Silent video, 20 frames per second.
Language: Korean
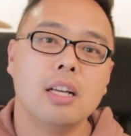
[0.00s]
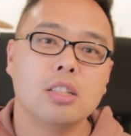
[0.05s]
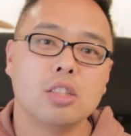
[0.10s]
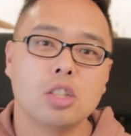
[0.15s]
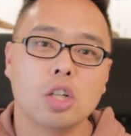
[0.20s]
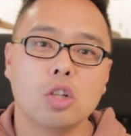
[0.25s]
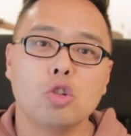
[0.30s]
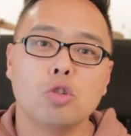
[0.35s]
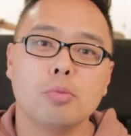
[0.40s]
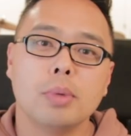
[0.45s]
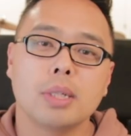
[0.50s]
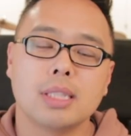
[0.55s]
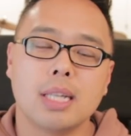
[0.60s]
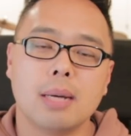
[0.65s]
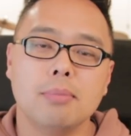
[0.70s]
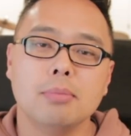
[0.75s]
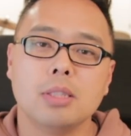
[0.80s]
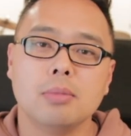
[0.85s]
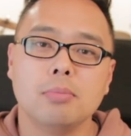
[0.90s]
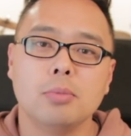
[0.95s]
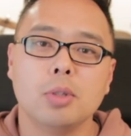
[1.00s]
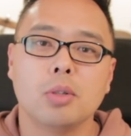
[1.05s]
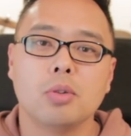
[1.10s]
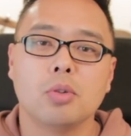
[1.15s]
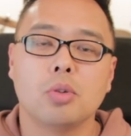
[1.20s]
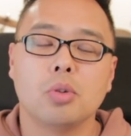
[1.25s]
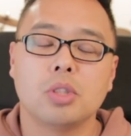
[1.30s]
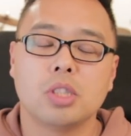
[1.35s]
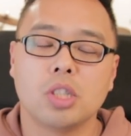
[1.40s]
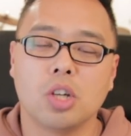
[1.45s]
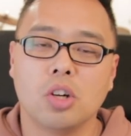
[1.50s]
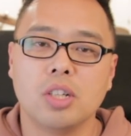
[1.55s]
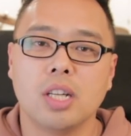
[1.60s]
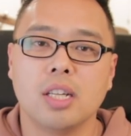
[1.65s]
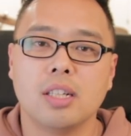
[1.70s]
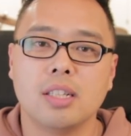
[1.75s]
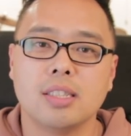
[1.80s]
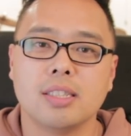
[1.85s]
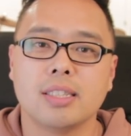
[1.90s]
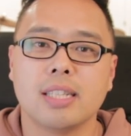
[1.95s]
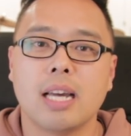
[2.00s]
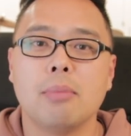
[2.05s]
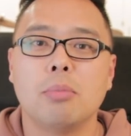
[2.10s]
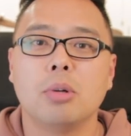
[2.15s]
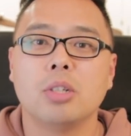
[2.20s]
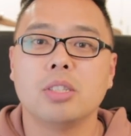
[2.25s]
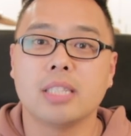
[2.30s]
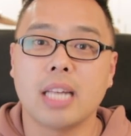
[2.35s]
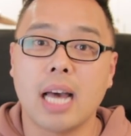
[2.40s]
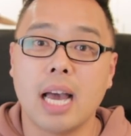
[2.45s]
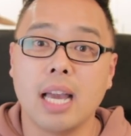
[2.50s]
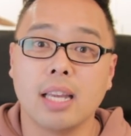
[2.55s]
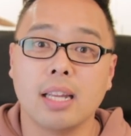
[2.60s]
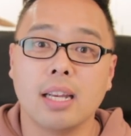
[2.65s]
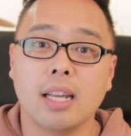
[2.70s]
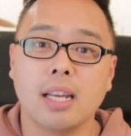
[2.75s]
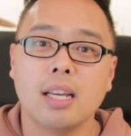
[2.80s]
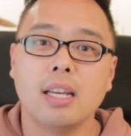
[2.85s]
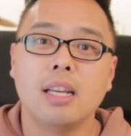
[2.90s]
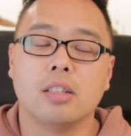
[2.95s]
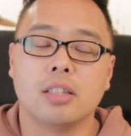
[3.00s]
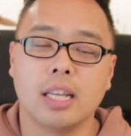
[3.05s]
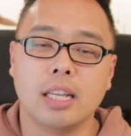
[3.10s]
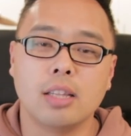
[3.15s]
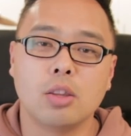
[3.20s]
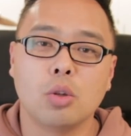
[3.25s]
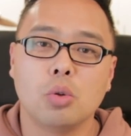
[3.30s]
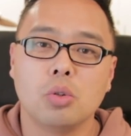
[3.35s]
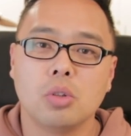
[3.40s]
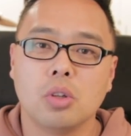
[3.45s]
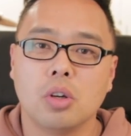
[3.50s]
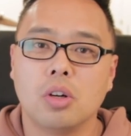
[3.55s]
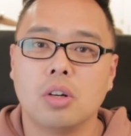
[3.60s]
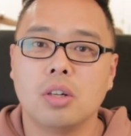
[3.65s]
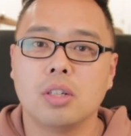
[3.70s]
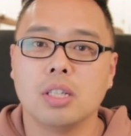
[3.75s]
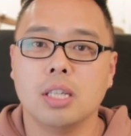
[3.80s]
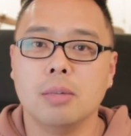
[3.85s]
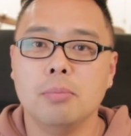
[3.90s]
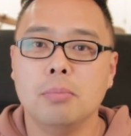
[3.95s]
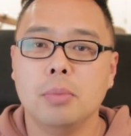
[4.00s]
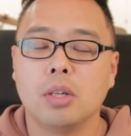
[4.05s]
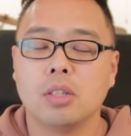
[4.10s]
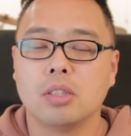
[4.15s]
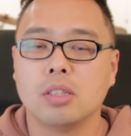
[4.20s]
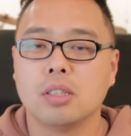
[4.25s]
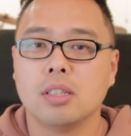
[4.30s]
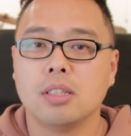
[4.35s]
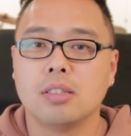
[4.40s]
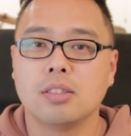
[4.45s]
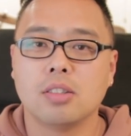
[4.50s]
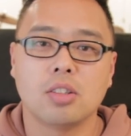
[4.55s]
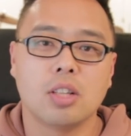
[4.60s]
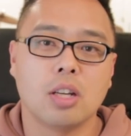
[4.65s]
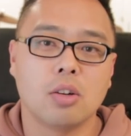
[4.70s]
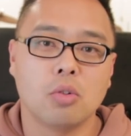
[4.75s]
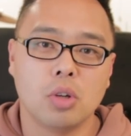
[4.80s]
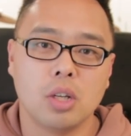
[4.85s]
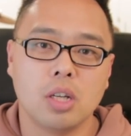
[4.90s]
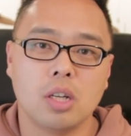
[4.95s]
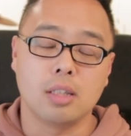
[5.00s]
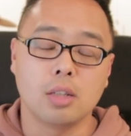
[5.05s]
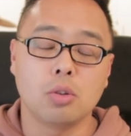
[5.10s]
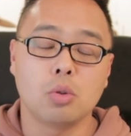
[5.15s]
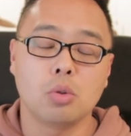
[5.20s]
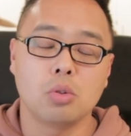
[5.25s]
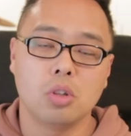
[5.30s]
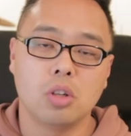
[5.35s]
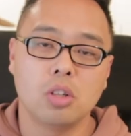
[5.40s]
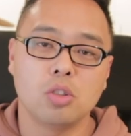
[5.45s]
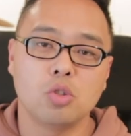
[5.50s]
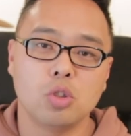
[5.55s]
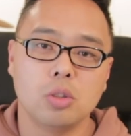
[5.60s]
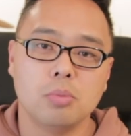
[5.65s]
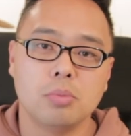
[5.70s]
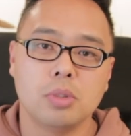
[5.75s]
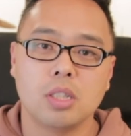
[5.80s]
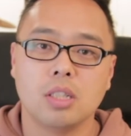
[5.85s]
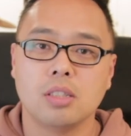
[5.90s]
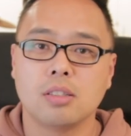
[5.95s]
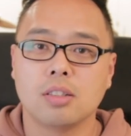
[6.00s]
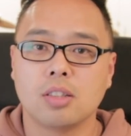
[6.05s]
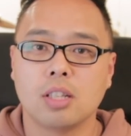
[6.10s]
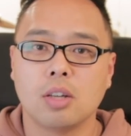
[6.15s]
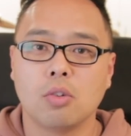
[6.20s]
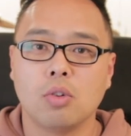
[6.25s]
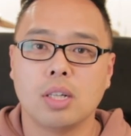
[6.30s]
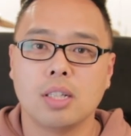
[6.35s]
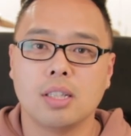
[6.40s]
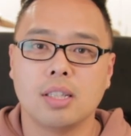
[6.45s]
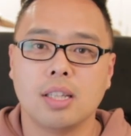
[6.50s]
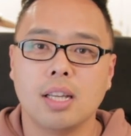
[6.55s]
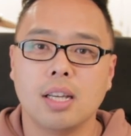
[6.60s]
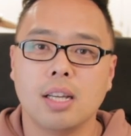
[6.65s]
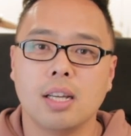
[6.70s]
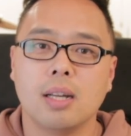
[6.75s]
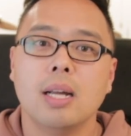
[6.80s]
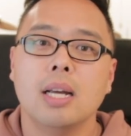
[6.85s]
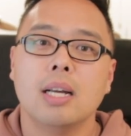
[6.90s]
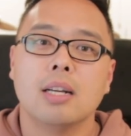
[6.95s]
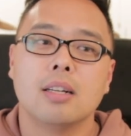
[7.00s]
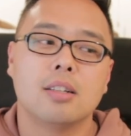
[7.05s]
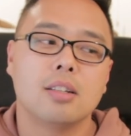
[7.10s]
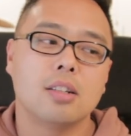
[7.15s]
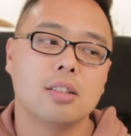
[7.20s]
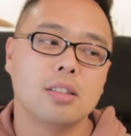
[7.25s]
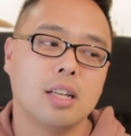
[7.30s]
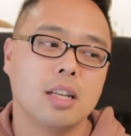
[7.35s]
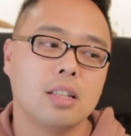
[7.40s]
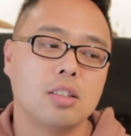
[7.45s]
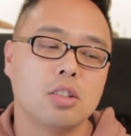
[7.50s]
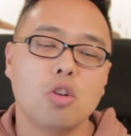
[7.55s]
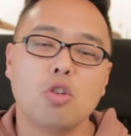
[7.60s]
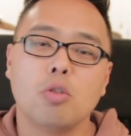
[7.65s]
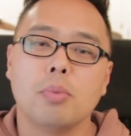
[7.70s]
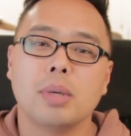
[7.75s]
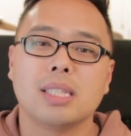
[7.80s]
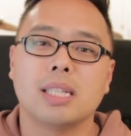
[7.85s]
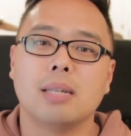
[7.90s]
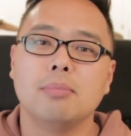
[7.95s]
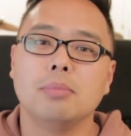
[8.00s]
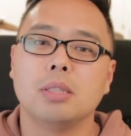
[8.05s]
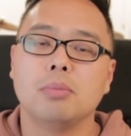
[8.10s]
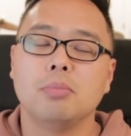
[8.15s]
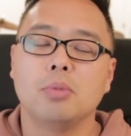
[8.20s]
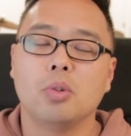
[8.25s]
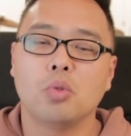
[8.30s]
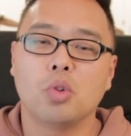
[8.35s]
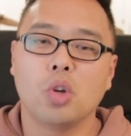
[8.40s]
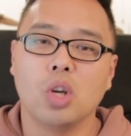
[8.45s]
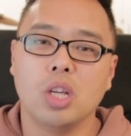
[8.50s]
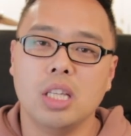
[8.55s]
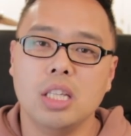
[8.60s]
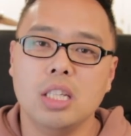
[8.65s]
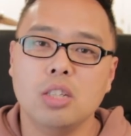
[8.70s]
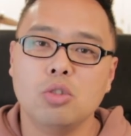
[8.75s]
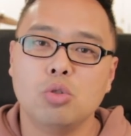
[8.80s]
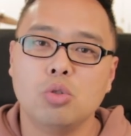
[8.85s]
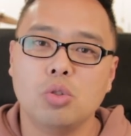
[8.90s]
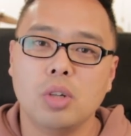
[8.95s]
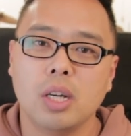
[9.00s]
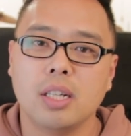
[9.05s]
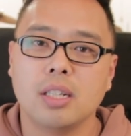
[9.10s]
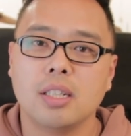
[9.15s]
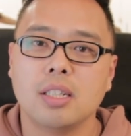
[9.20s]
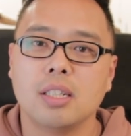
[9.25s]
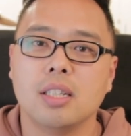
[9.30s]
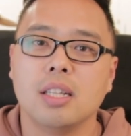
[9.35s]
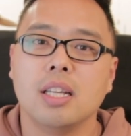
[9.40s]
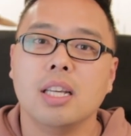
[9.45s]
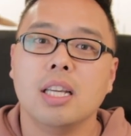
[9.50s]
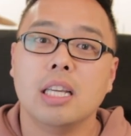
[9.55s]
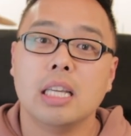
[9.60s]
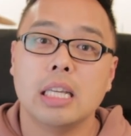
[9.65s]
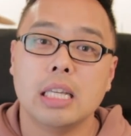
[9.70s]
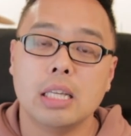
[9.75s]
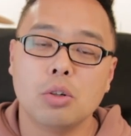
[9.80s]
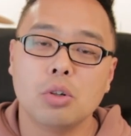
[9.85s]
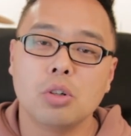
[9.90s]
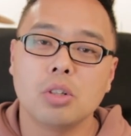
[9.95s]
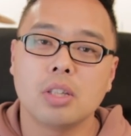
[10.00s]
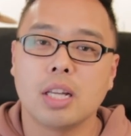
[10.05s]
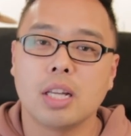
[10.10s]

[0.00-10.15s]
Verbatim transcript: 천구백삼십년도 전에는 삼월 사일에 대통령 임명식이 있었다고 해요. 대통령 취임식이 있었다고 하는데, 그런데 천구백삼십년도 이후에는 일월